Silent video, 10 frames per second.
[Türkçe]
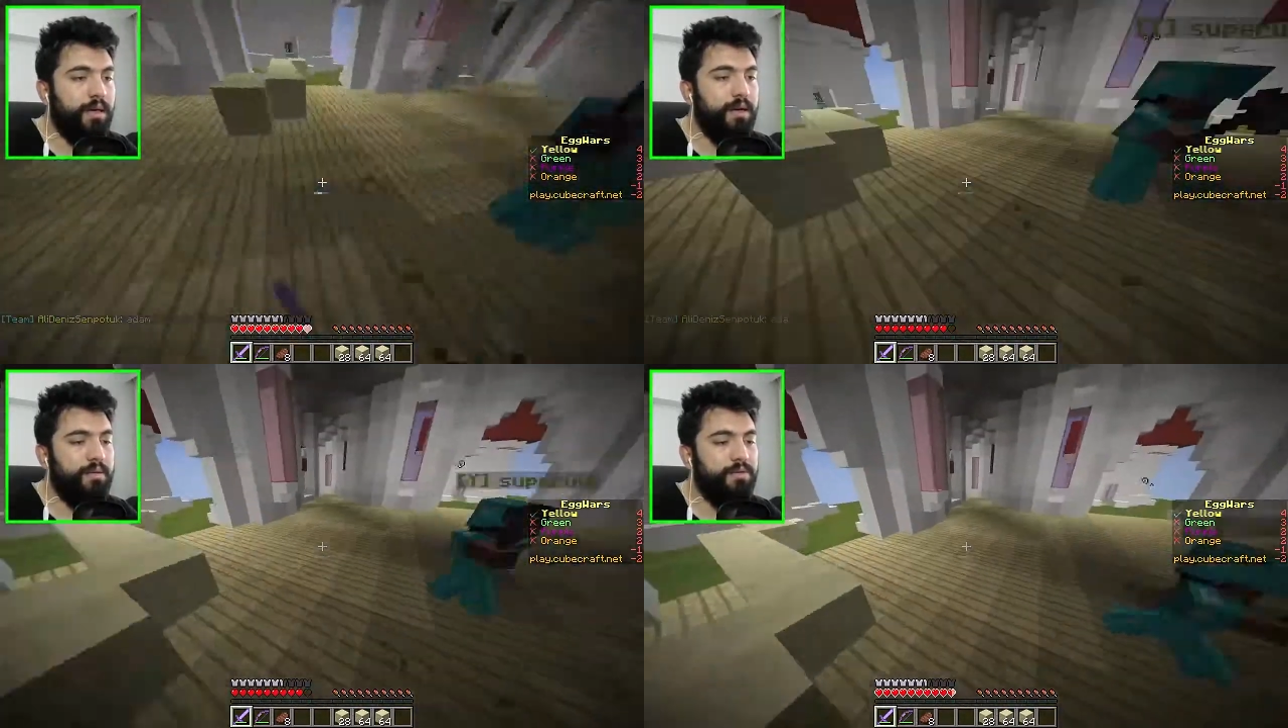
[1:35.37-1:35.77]

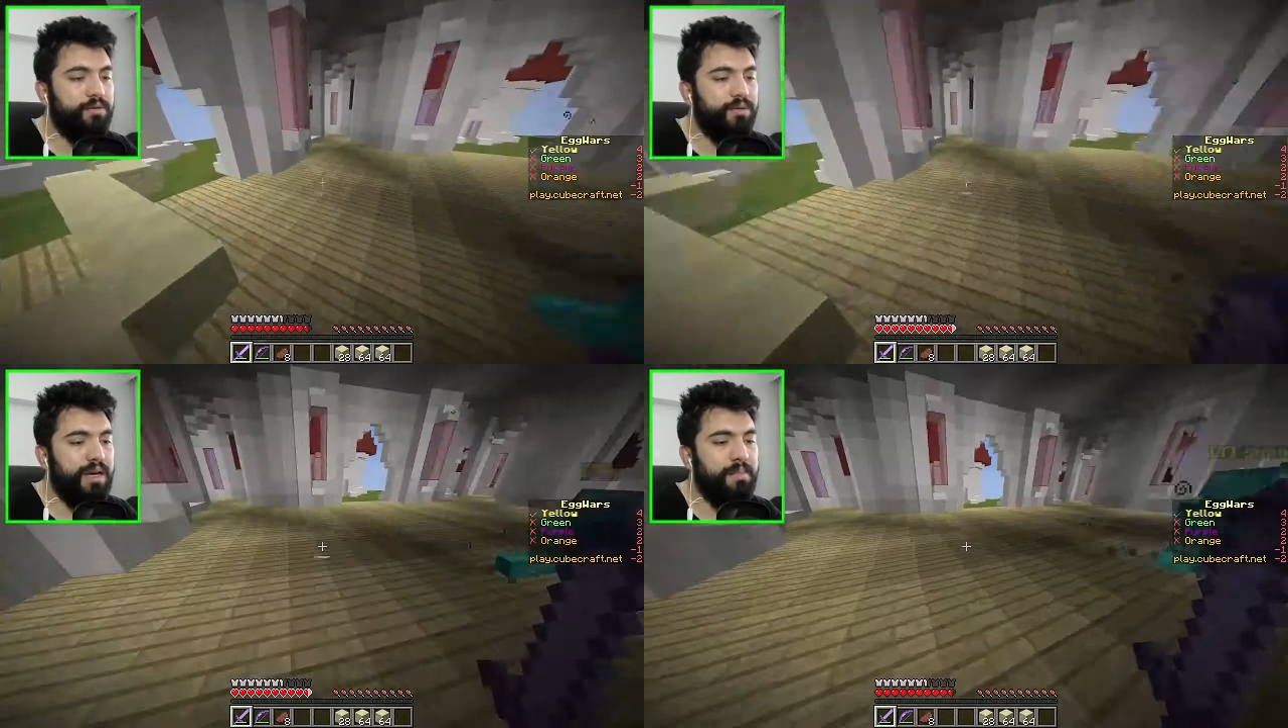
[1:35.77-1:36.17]
abi
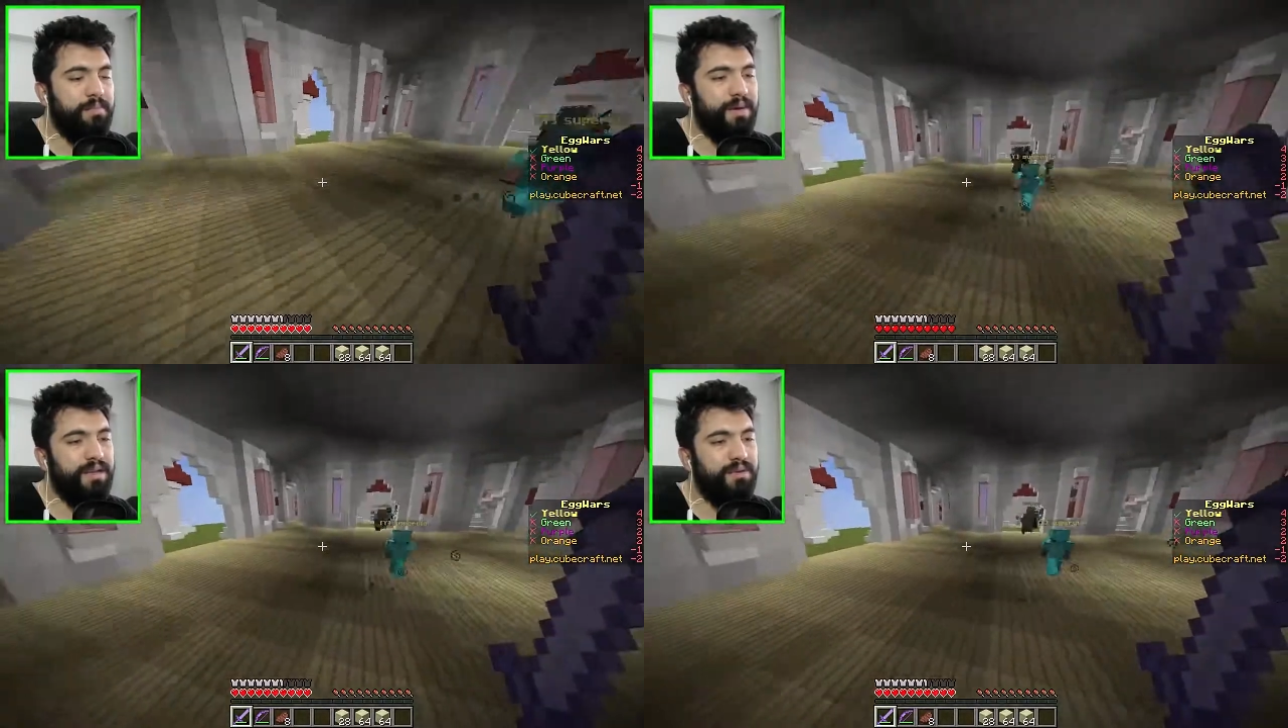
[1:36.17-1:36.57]
şunu
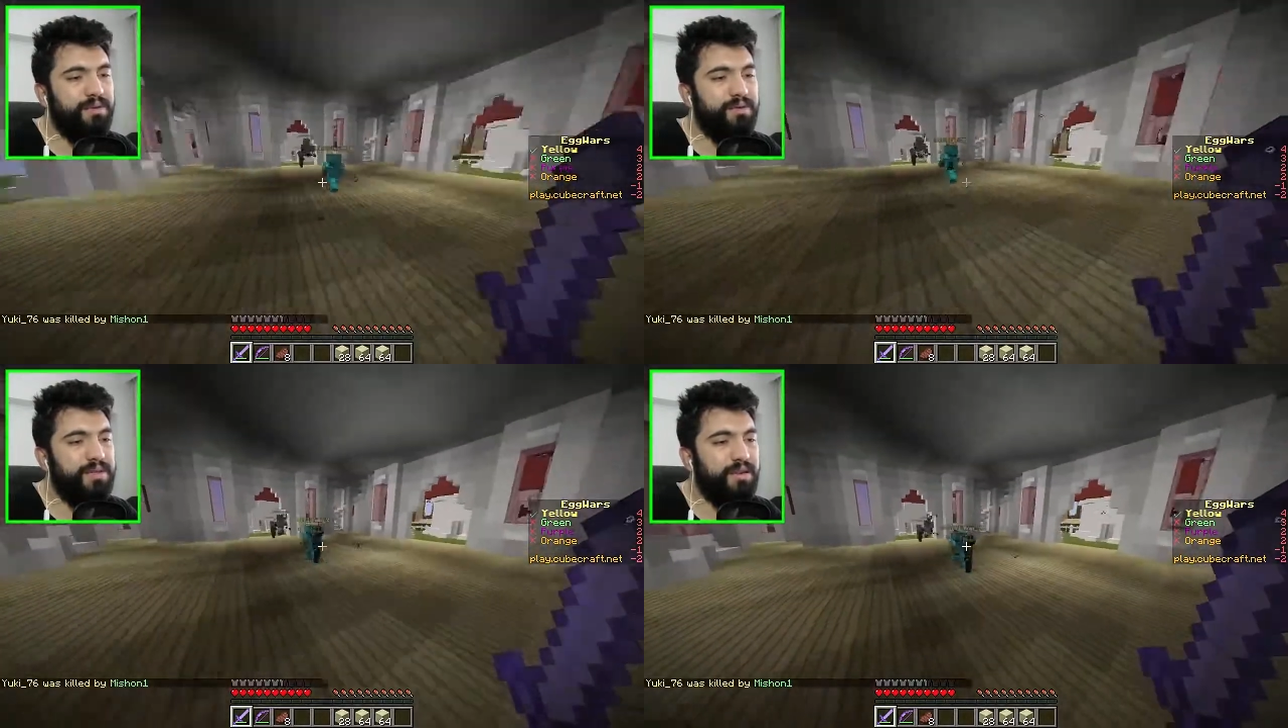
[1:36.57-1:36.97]
yapmayın
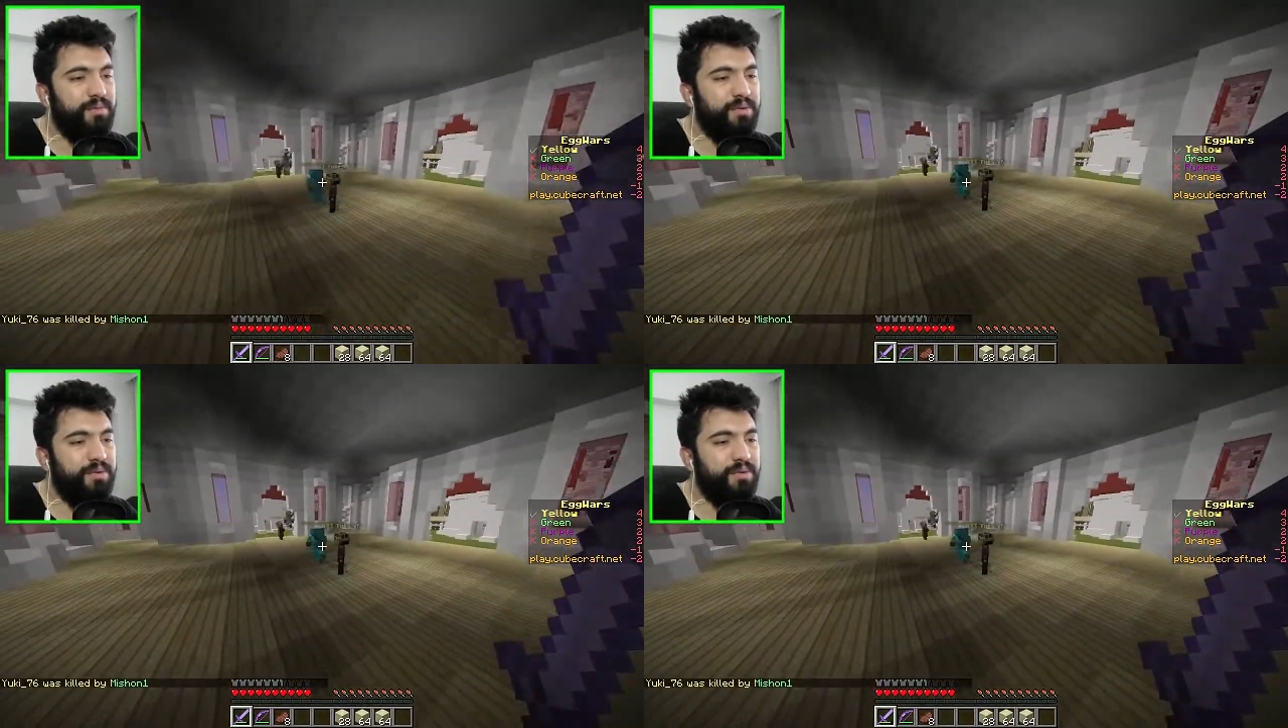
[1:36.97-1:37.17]
gözünü seveyim.